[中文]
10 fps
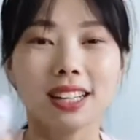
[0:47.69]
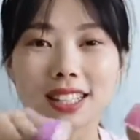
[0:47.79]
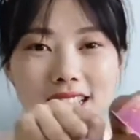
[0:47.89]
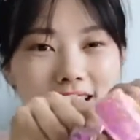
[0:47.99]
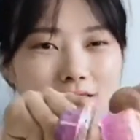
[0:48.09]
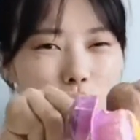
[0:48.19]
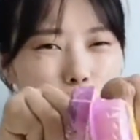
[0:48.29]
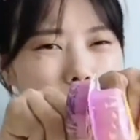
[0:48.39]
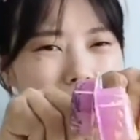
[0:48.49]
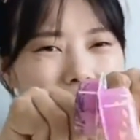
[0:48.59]
这样
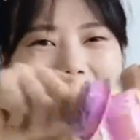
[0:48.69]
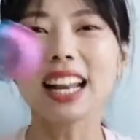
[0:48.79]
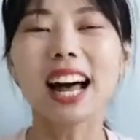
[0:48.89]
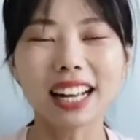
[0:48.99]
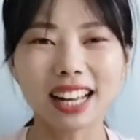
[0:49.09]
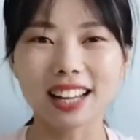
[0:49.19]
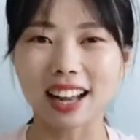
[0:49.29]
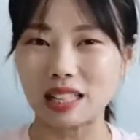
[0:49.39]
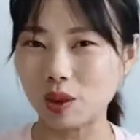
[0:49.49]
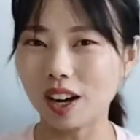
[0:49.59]
瞬间拉开的感觉，